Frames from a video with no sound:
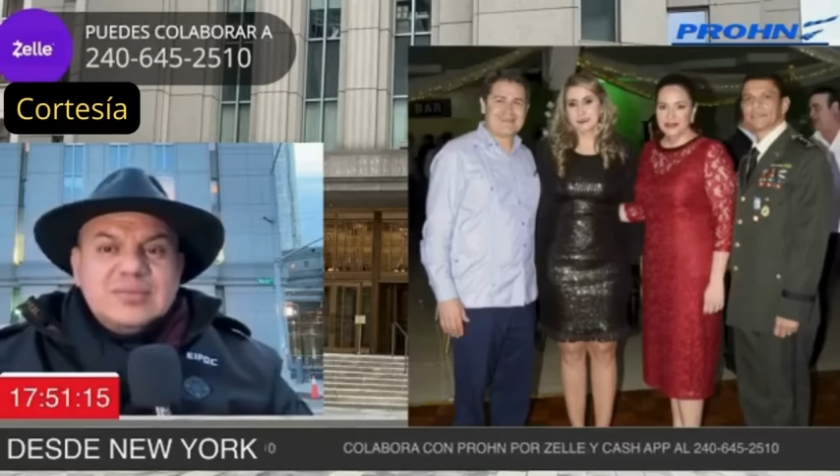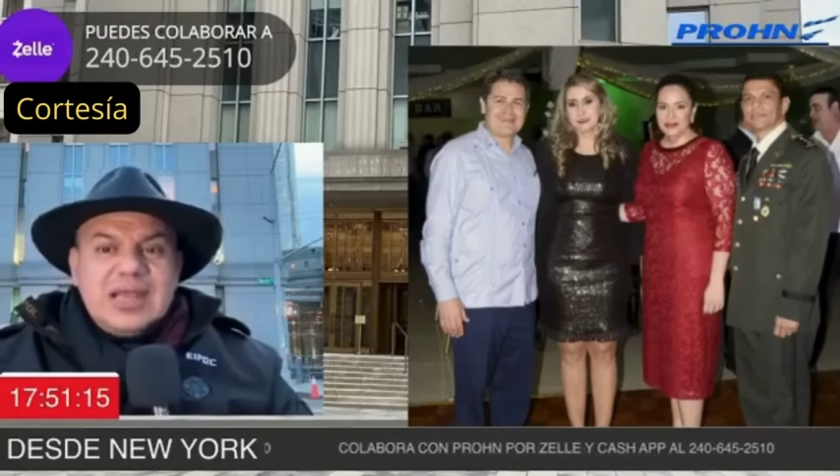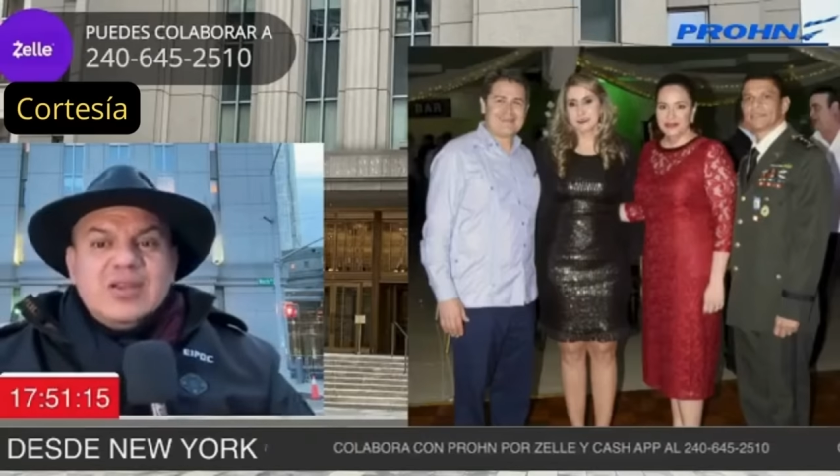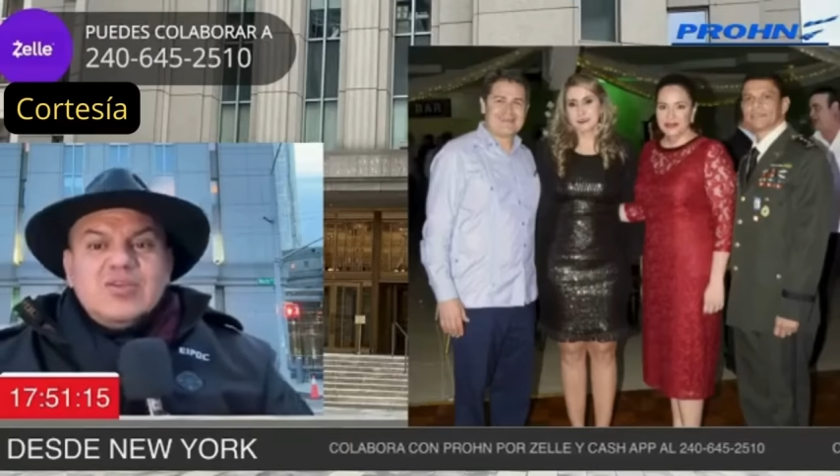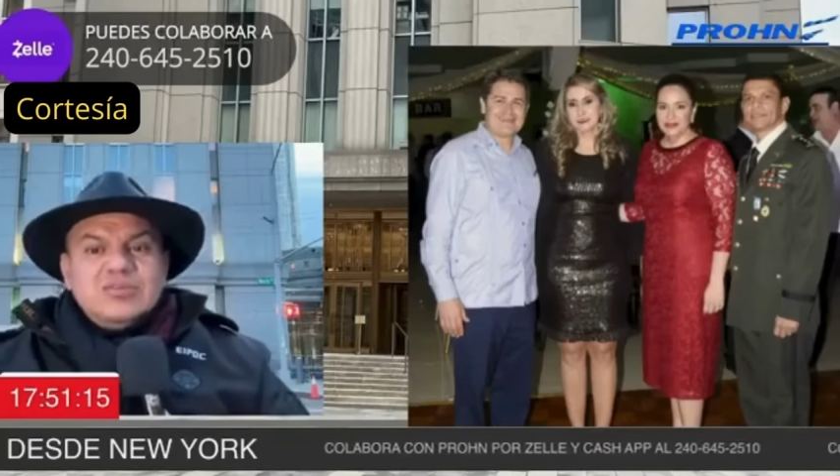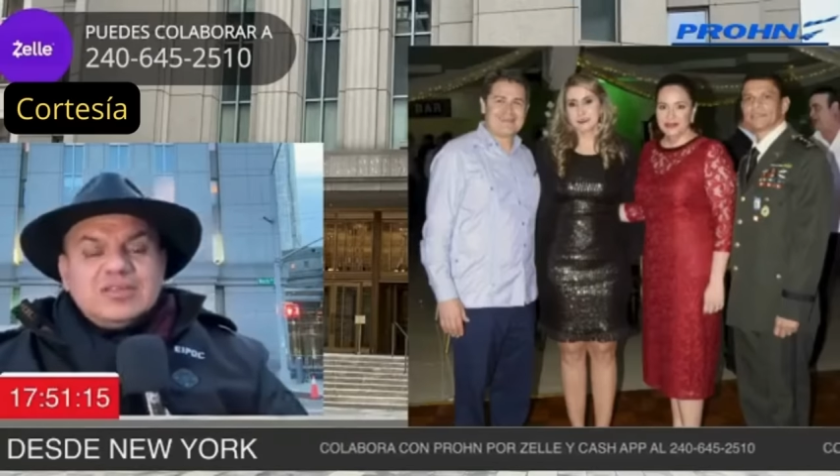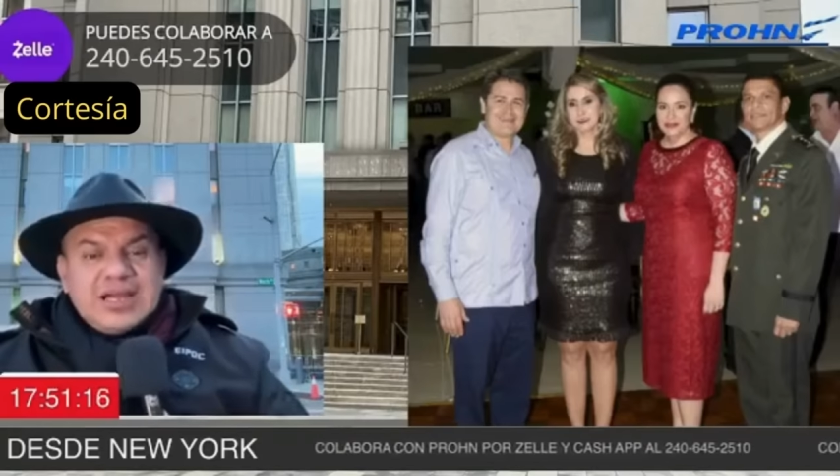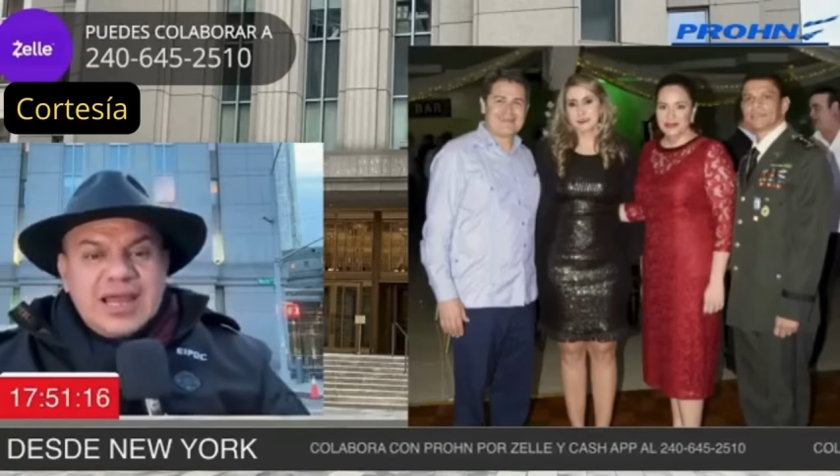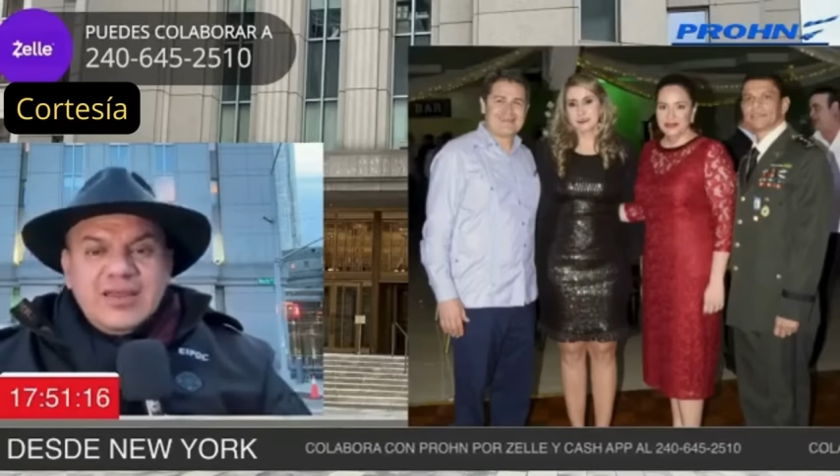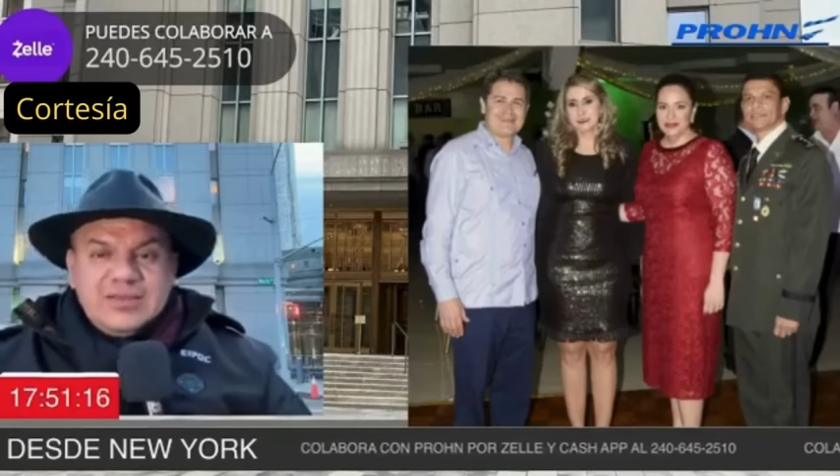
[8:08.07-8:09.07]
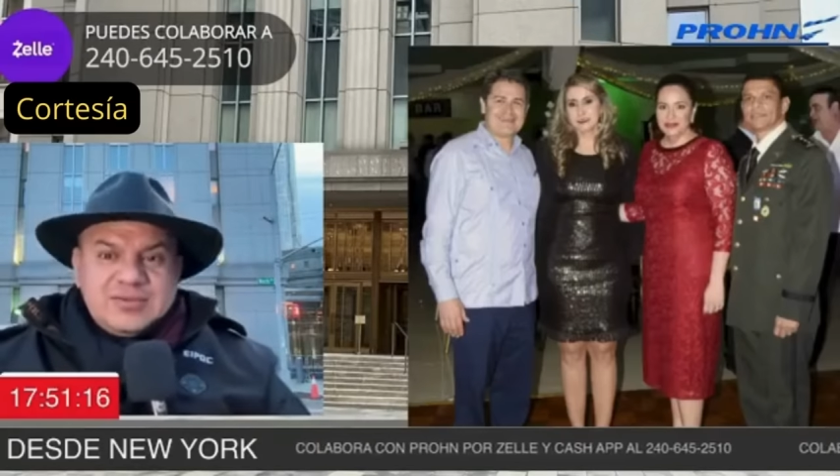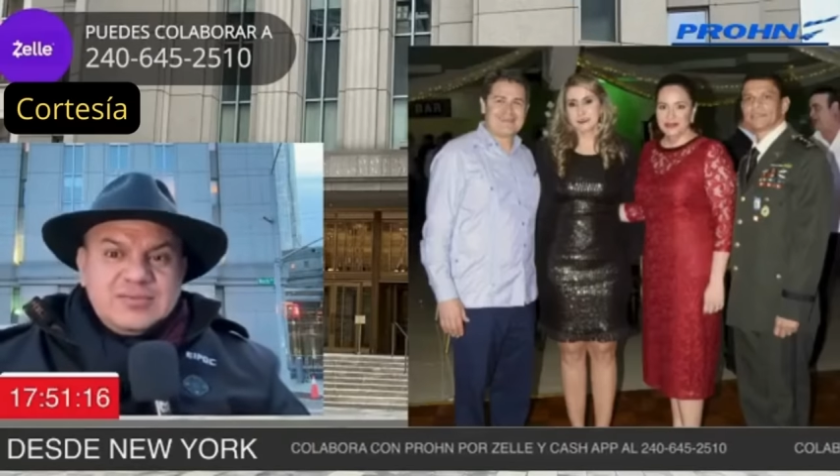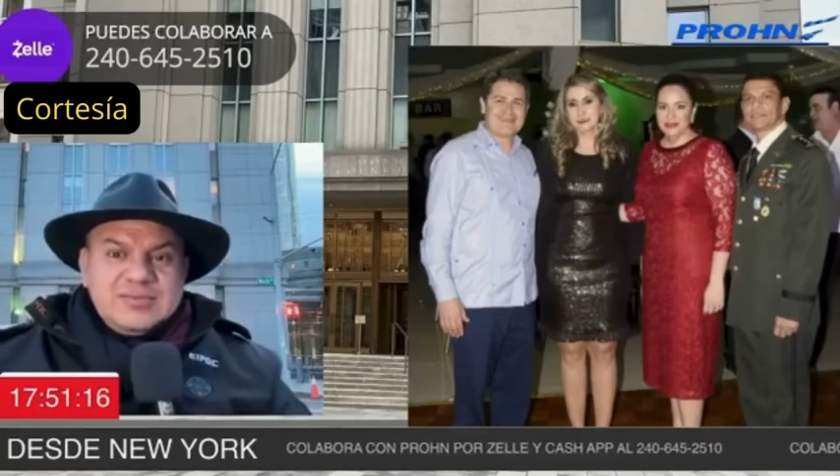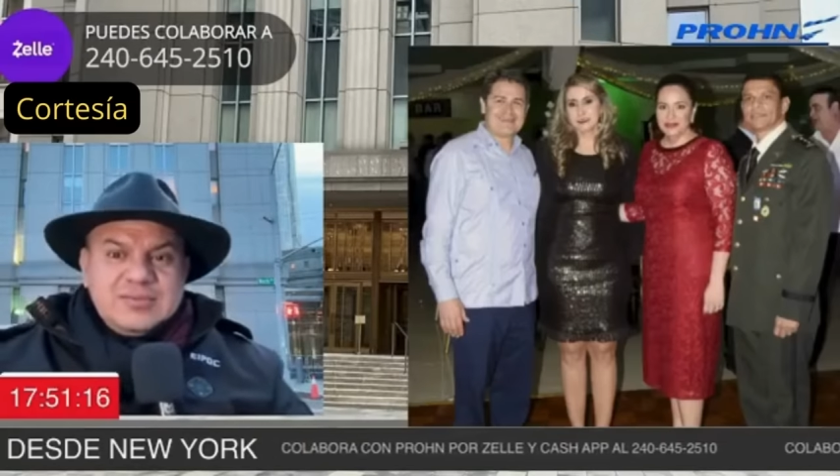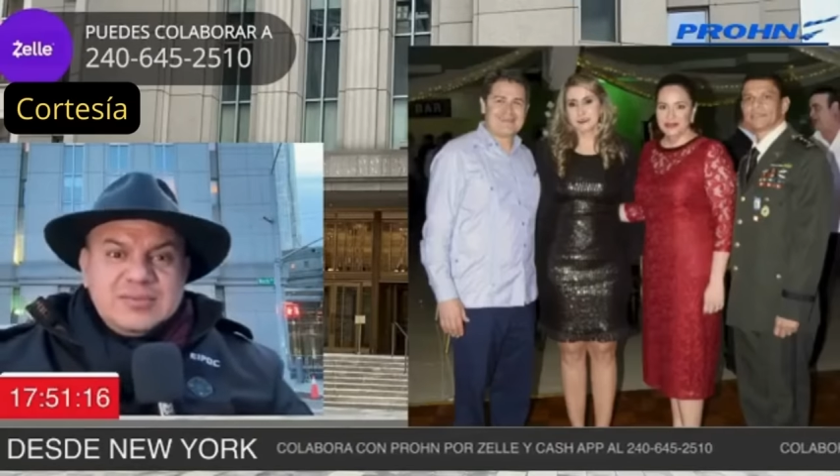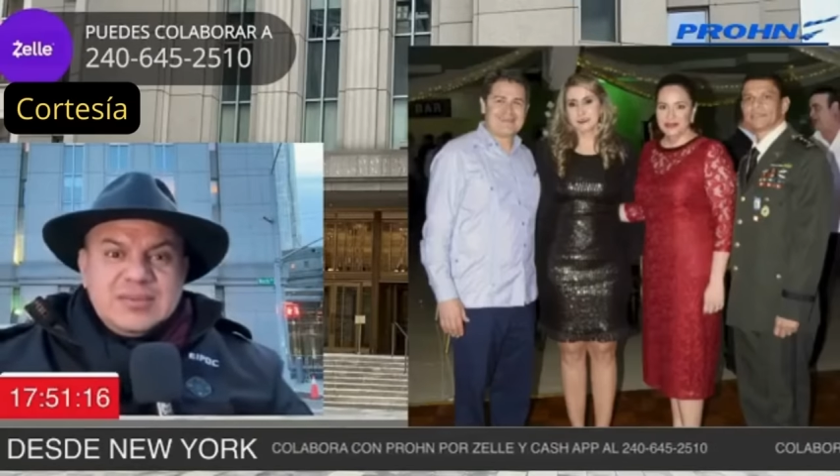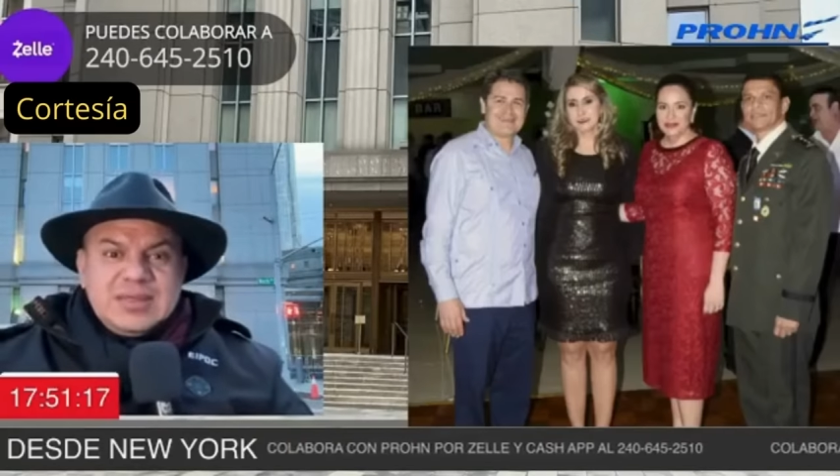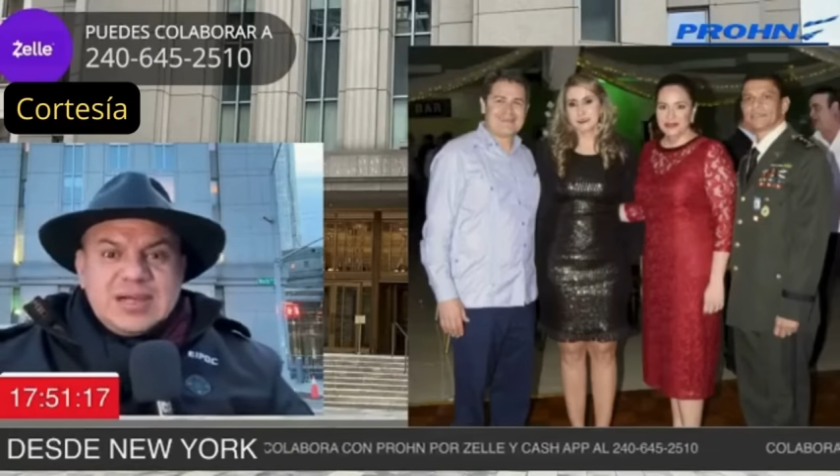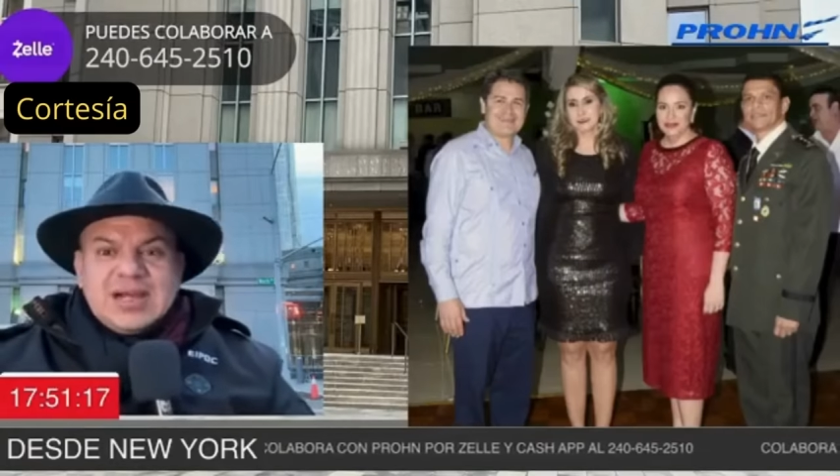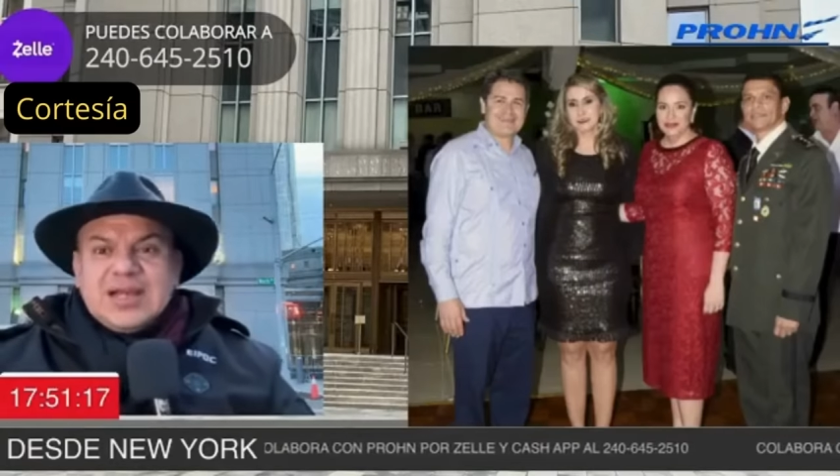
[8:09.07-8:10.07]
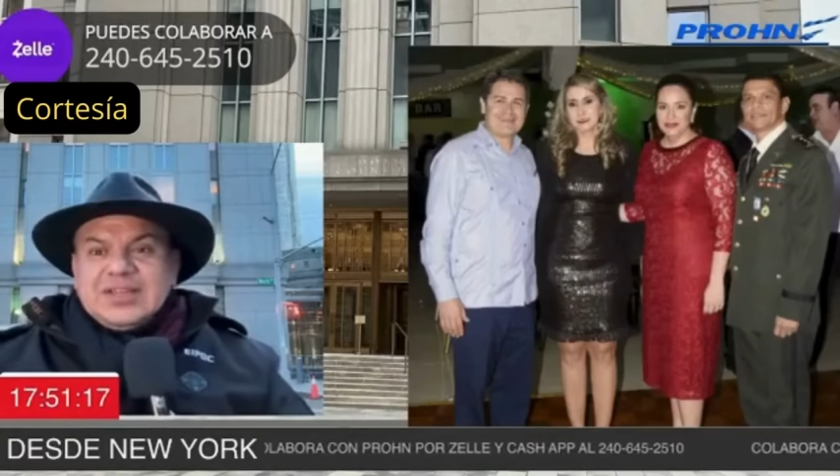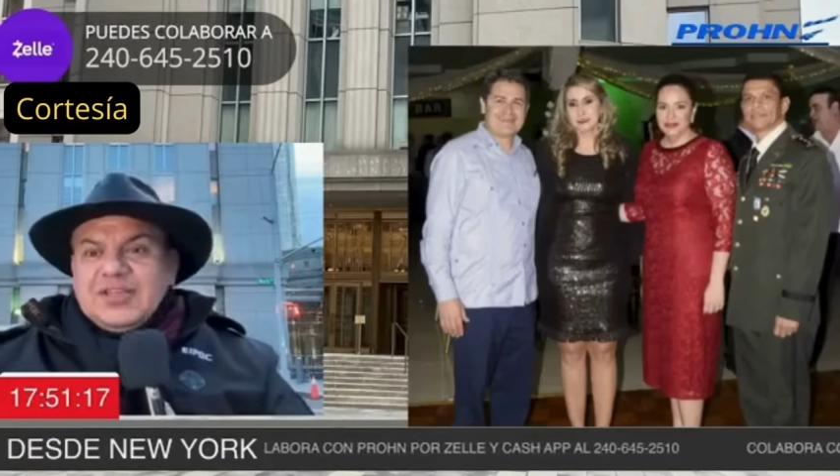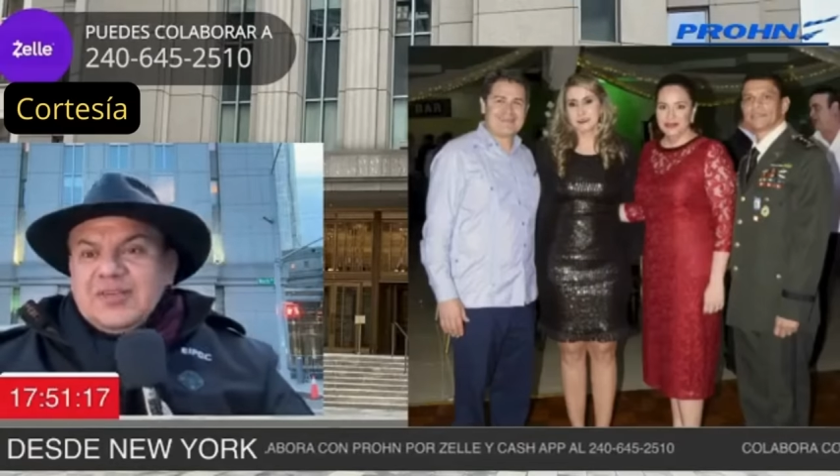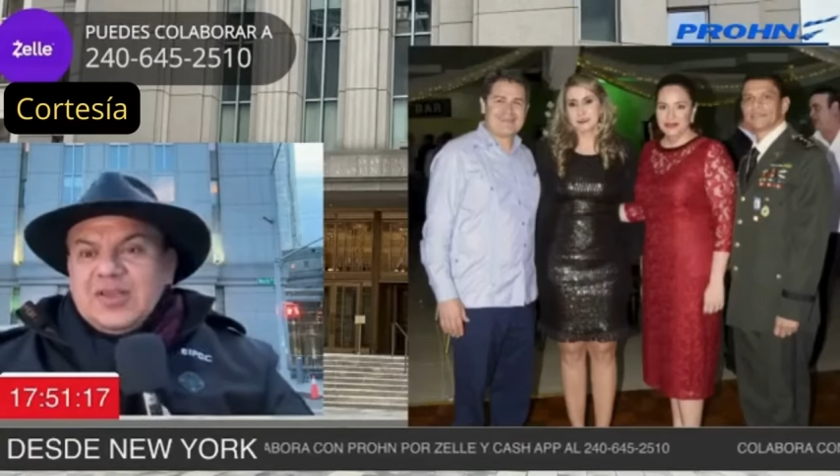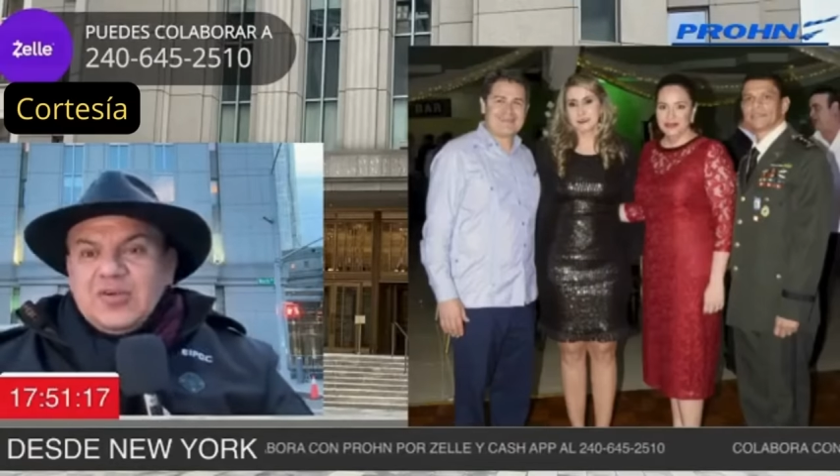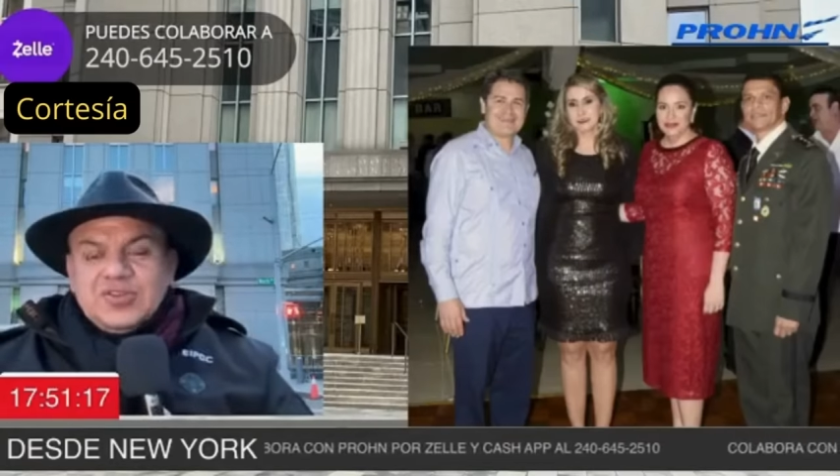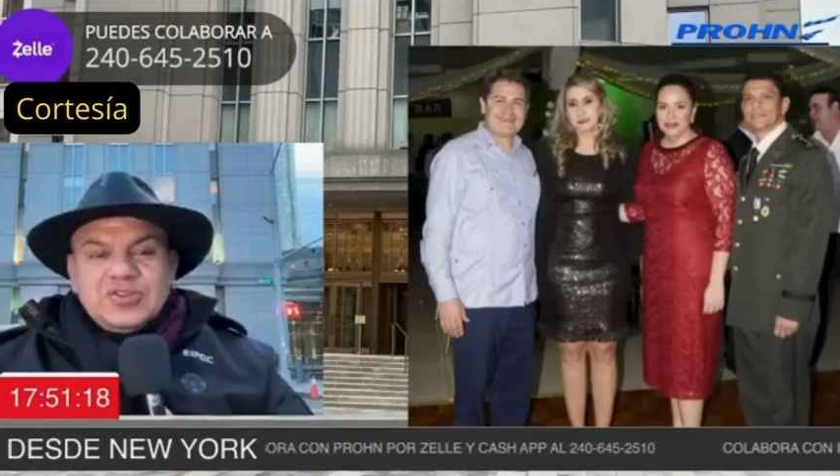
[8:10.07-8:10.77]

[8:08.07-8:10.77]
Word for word: Al contrario, ratificó